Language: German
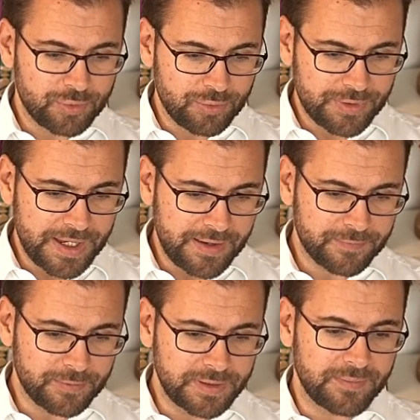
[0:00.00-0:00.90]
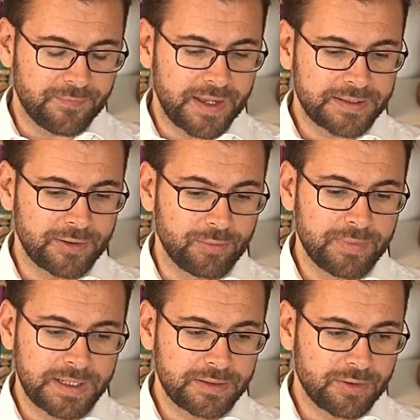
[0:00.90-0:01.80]
tugendhaft und ihrem Vater
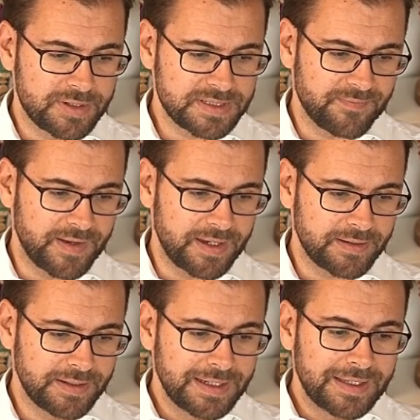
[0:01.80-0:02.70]
unbedingt gehorsam waren,